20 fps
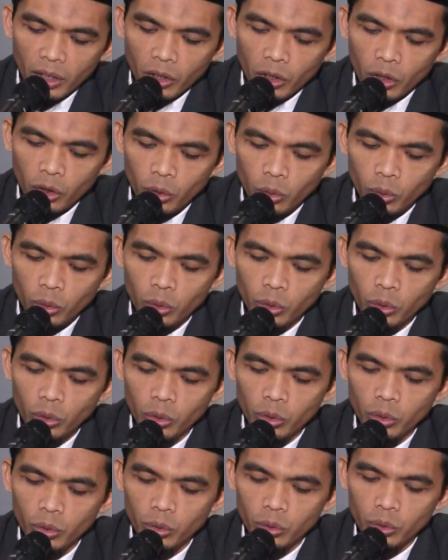
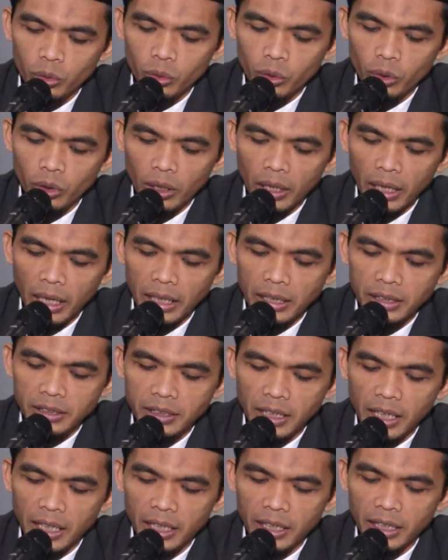zuhuru
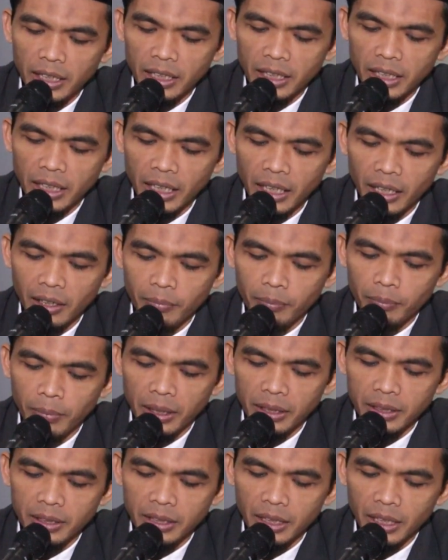asarin
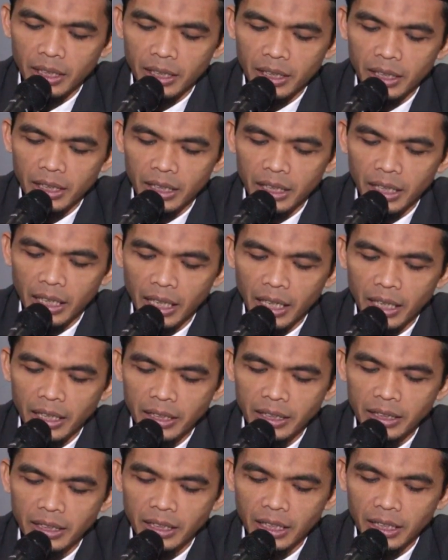ni'matil
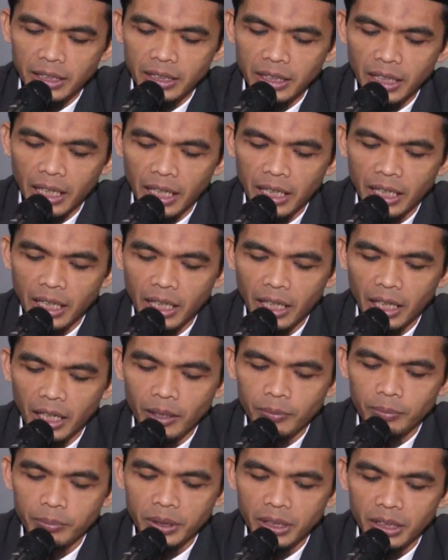ilahiyati alal
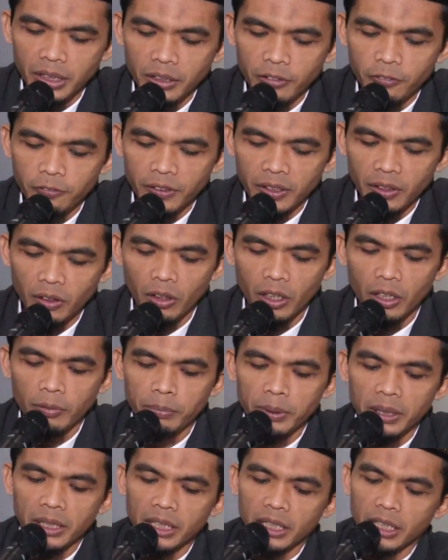abdi fi
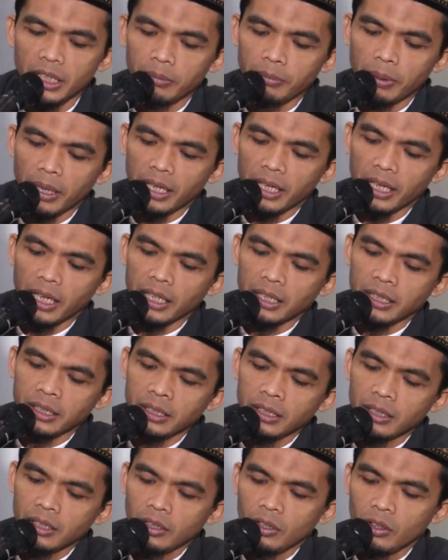qalbihi
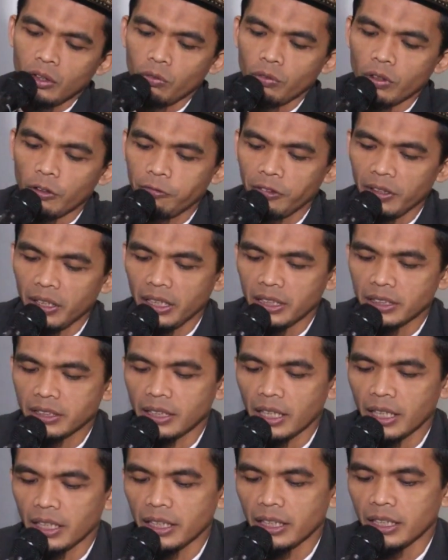imanan wa fi
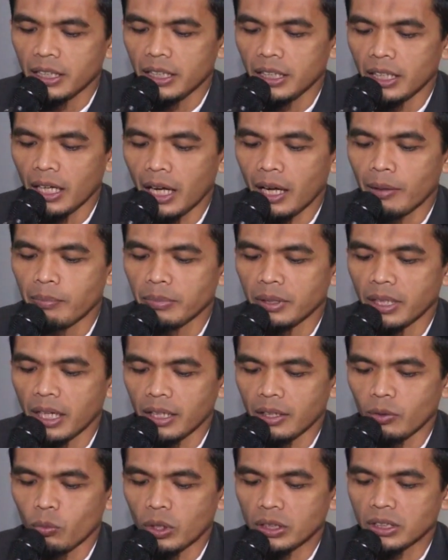lisanihi
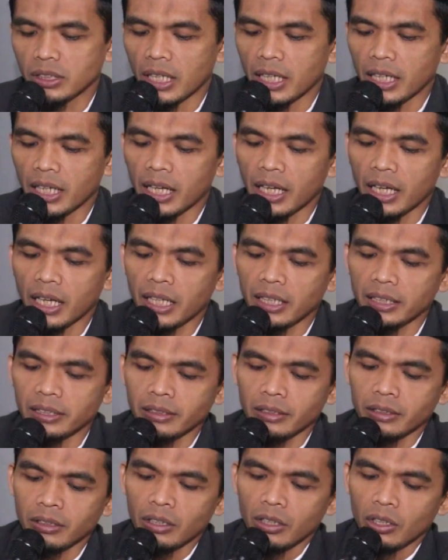hamdan wa
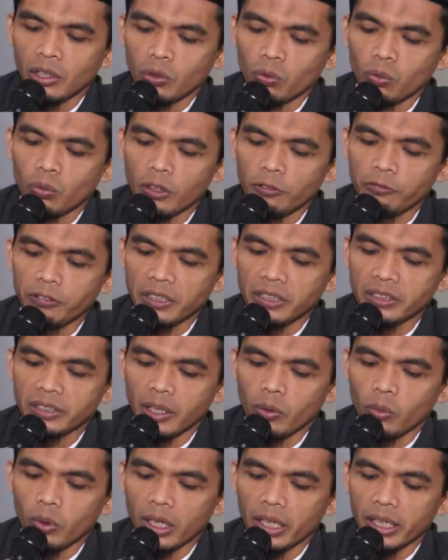sanaan wa fi
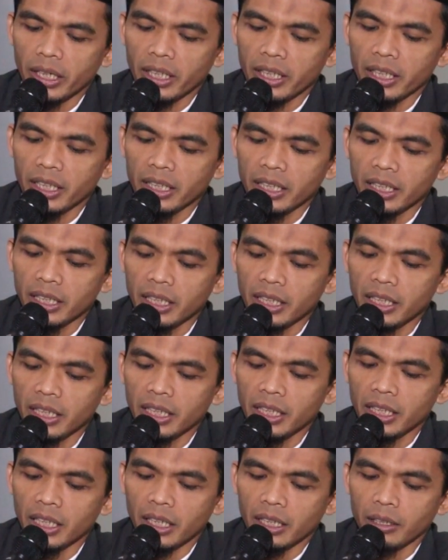
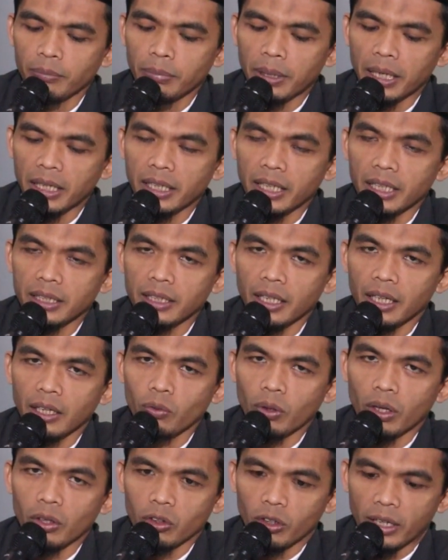jawarihihi ibadatan
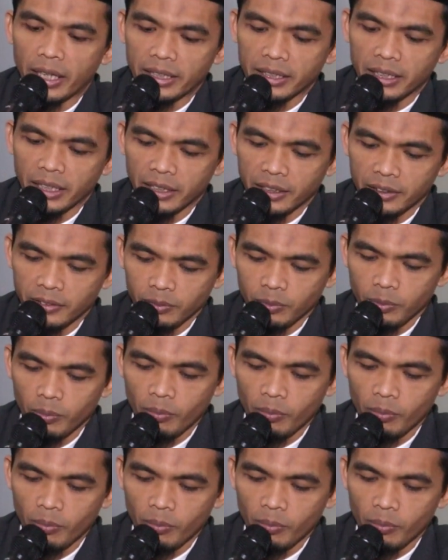wa ta'atan